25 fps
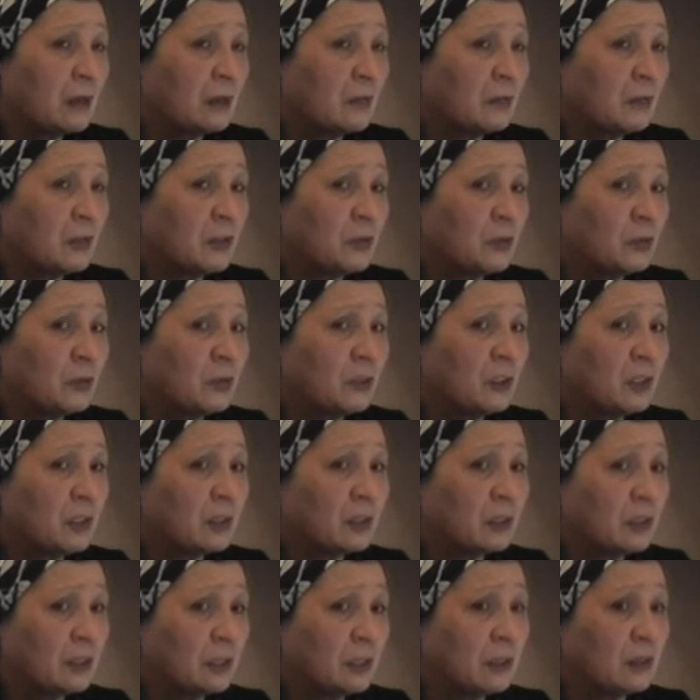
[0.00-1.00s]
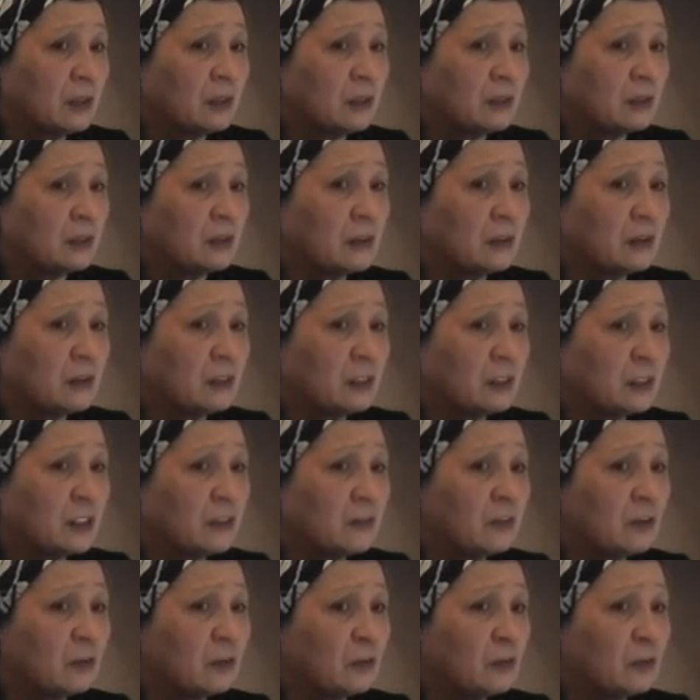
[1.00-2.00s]
Поэтому иногда я же
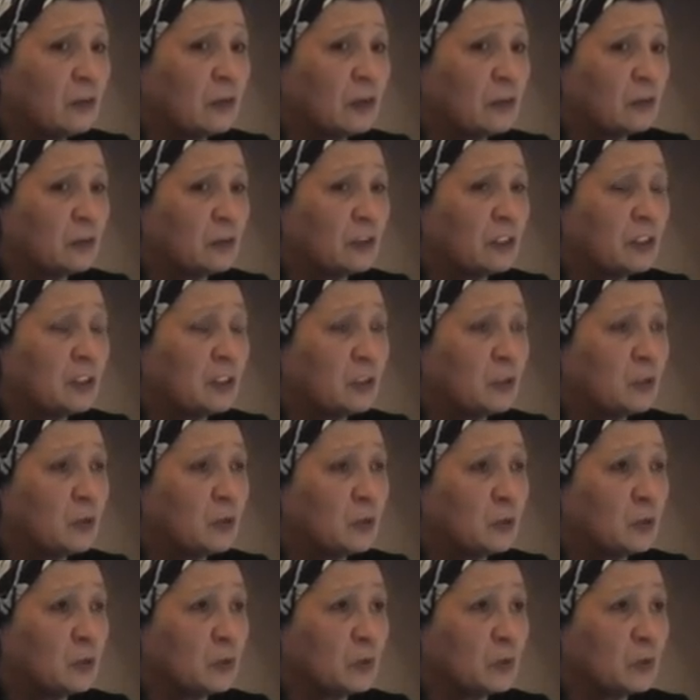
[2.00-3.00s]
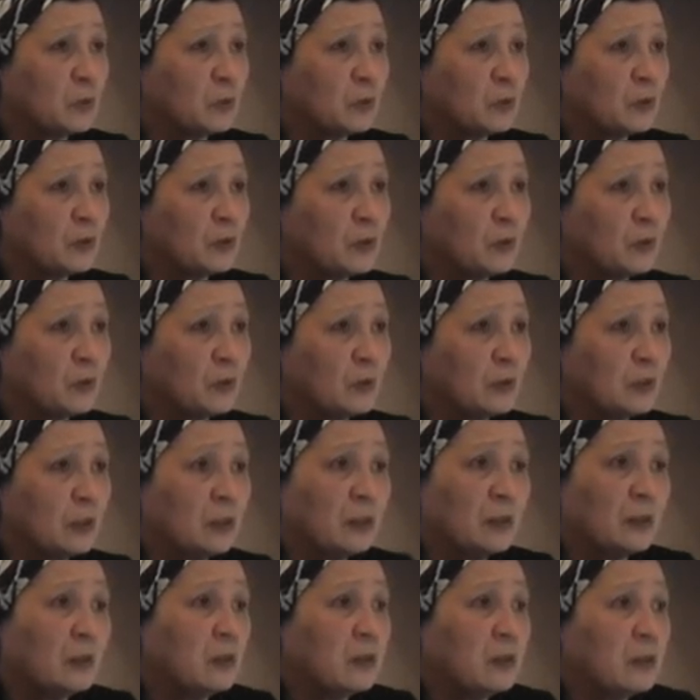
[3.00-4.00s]
говорю, нарушения идут, но
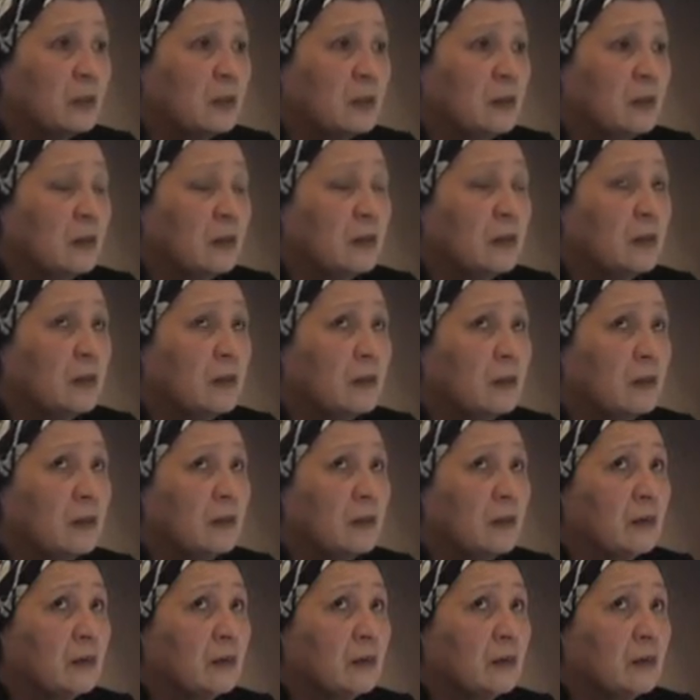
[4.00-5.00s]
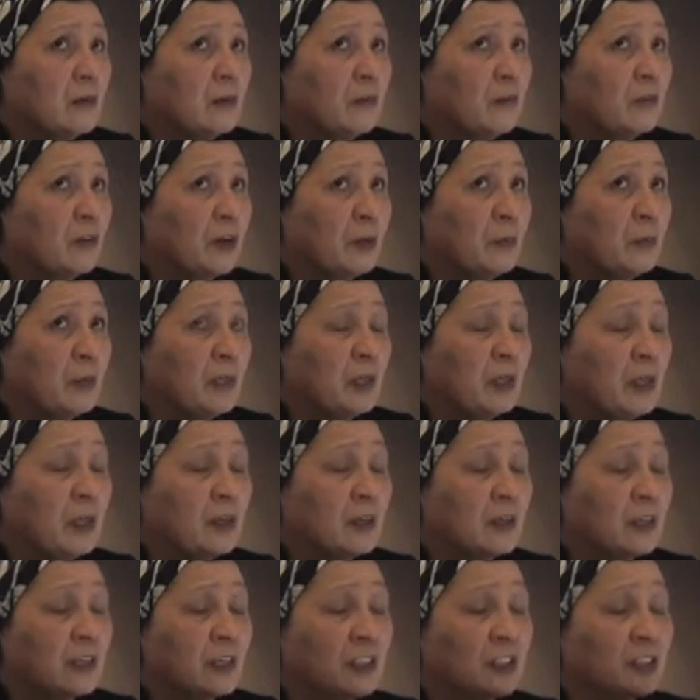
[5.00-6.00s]
это временные,
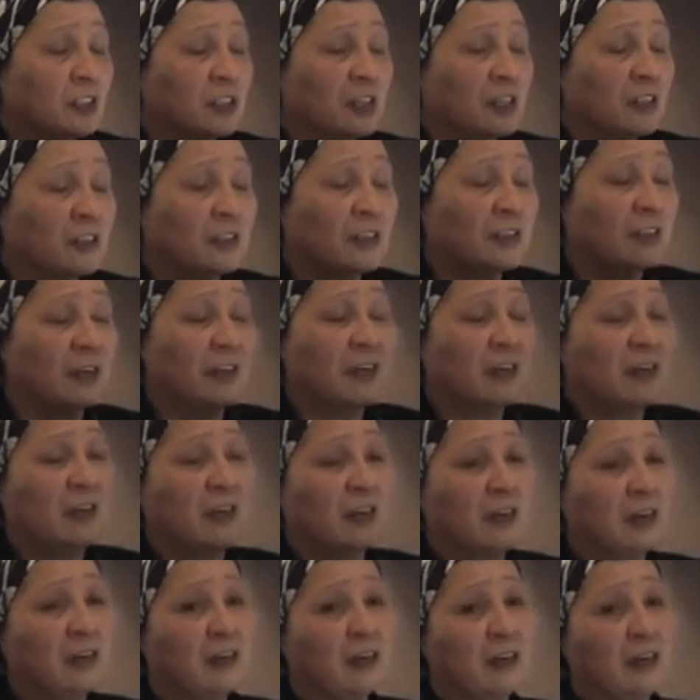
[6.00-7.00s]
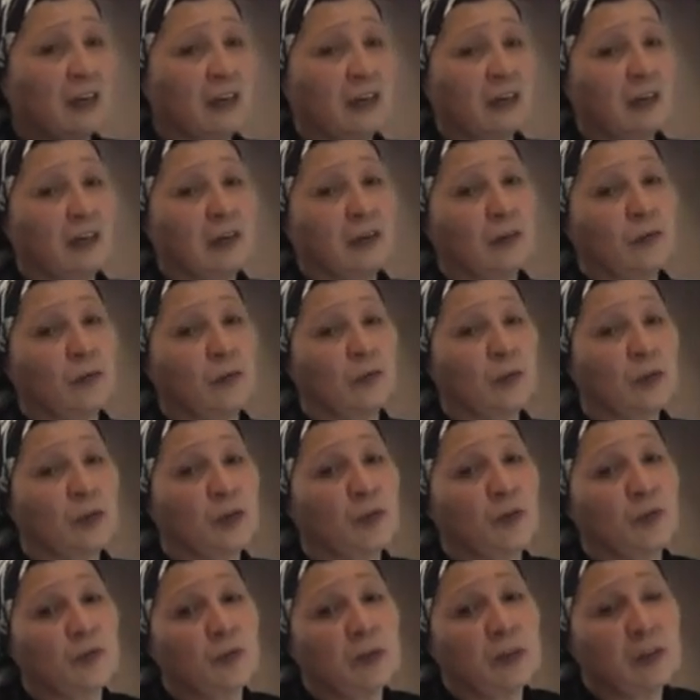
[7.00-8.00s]
она должна как-то
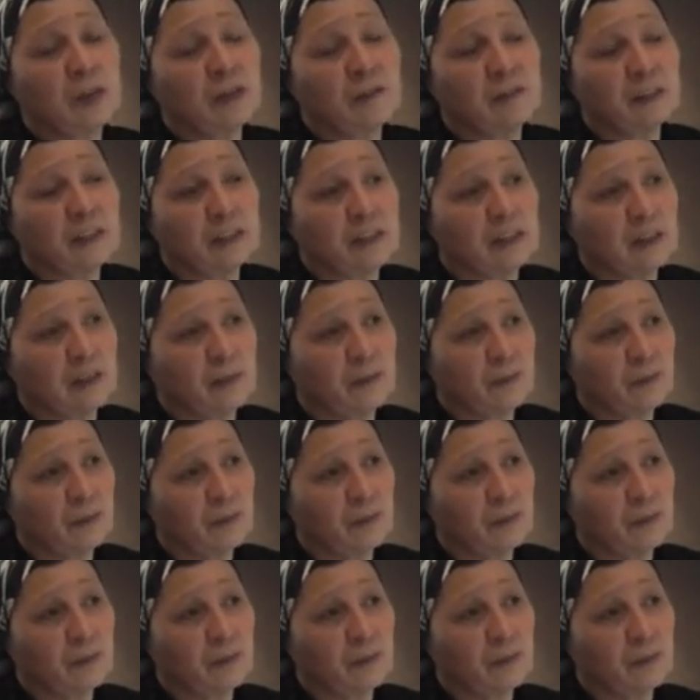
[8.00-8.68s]
регулироваться.